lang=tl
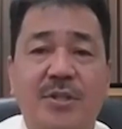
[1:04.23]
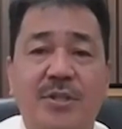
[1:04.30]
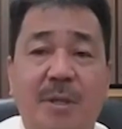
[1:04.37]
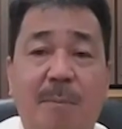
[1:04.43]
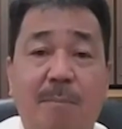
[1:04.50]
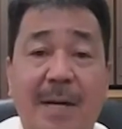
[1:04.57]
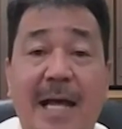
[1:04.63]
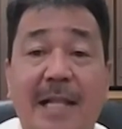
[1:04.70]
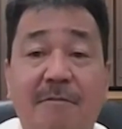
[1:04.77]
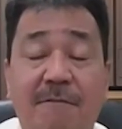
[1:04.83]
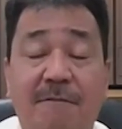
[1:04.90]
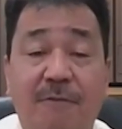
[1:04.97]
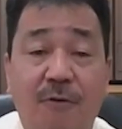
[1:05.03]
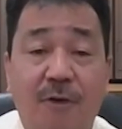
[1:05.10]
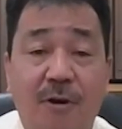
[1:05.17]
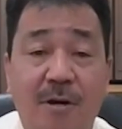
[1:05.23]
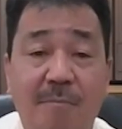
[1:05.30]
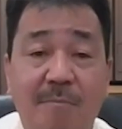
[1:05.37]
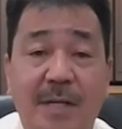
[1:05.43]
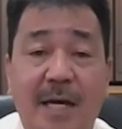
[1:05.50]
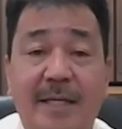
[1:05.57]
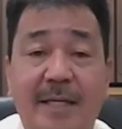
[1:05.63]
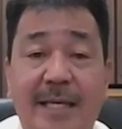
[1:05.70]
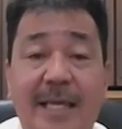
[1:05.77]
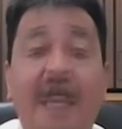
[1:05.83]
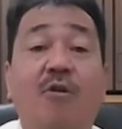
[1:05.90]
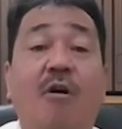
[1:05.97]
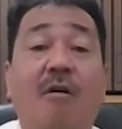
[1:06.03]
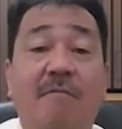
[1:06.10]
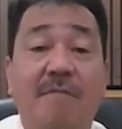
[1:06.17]
do sa platform ng
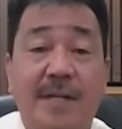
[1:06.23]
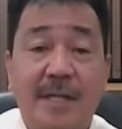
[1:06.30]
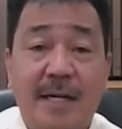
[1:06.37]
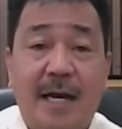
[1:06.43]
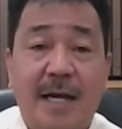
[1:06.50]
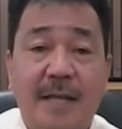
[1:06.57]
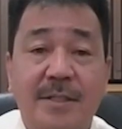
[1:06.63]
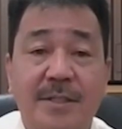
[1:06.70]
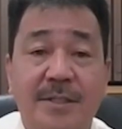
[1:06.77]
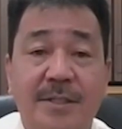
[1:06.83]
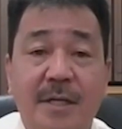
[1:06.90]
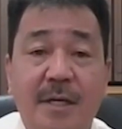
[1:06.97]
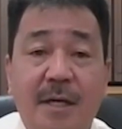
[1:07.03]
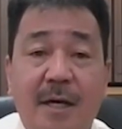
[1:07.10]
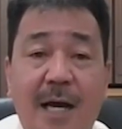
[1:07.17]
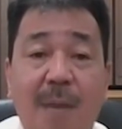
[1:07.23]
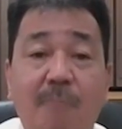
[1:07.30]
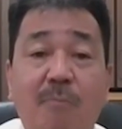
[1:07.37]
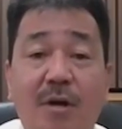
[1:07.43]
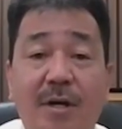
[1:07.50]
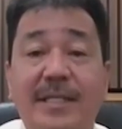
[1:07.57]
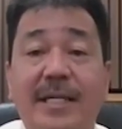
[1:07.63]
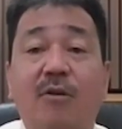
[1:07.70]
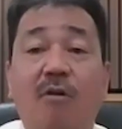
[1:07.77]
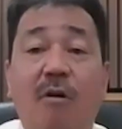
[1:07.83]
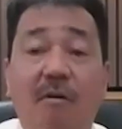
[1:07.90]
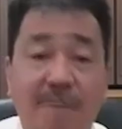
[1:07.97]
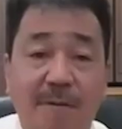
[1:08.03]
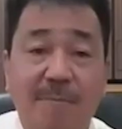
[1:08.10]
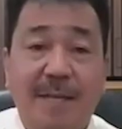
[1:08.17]
e-governance among the
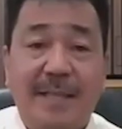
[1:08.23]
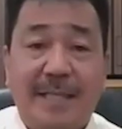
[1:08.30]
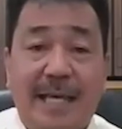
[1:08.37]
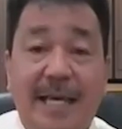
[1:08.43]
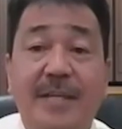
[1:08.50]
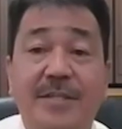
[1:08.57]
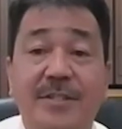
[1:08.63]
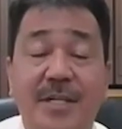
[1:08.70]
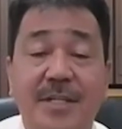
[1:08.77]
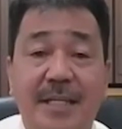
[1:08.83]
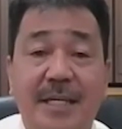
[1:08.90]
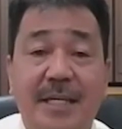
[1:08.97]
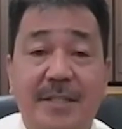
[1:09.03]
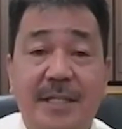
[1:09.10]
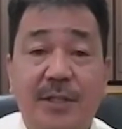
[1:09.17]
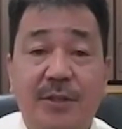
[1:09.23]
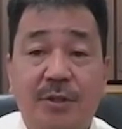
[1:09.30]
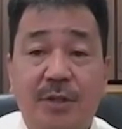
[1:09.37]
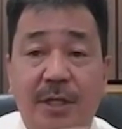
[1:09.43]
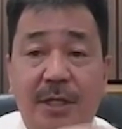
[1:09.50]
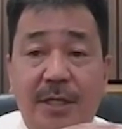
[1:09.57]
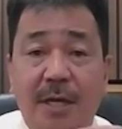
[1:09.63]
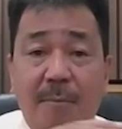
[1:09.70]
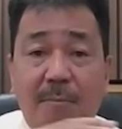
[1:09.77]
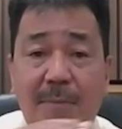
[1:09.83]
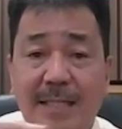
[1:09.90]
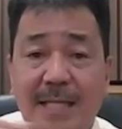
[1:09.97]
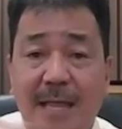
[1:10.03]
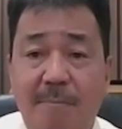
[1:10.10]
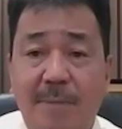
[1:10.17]
government agencies. Ito'y
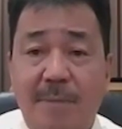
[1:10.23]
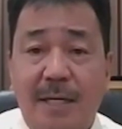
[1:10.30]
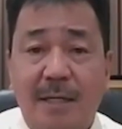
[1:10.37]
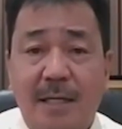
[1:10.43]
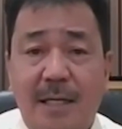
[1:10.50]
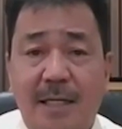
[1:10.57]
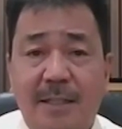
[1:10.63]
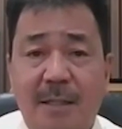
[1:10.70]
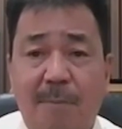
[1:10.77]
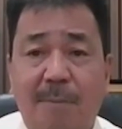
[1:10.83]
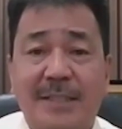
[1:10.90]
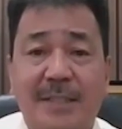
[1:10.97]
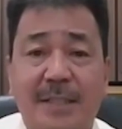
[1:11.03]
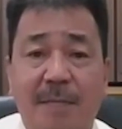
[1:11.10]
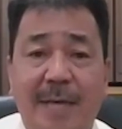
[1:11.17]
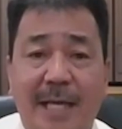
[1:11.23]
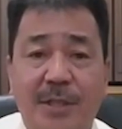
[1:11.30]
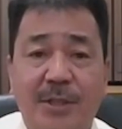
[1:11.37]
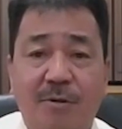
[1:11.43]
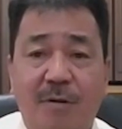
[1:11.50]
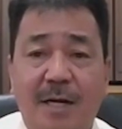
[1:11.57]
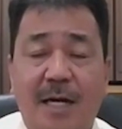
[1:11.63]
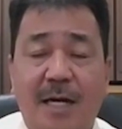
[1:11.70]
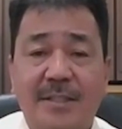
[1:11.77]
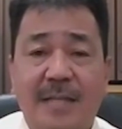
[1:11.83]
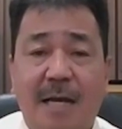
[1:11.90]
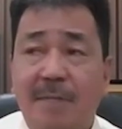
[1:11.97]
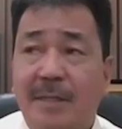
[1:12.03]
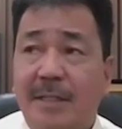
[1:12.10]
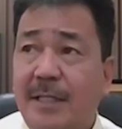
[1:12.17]
maraming uh, departamento ang
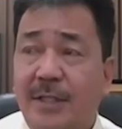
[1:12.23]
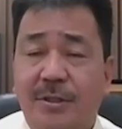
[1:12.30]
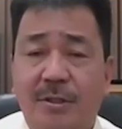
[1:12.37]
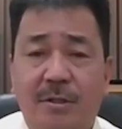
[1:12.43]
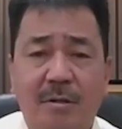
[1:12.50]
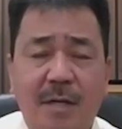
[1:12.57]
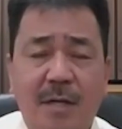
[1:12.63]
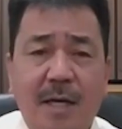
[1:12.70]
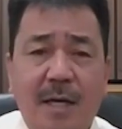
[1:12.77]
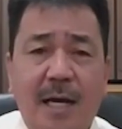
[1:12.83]
kasama dito.